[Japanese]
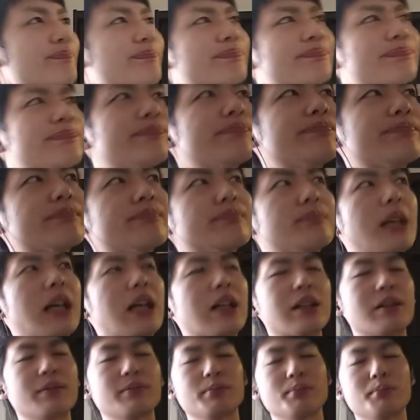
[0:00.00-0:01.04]
うーんま
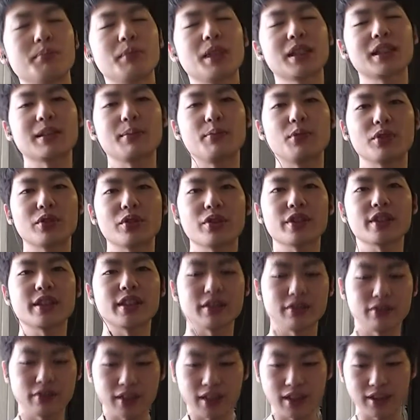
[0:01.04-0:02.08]
あ、また戻し
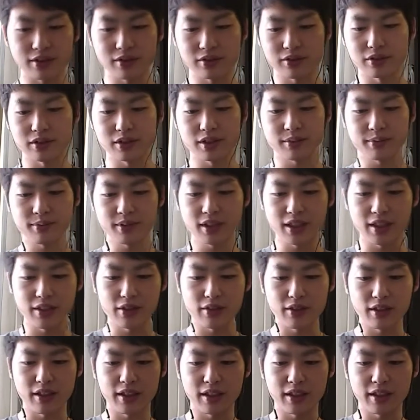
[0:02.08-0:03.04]
ていくのかちょっと自分にはよく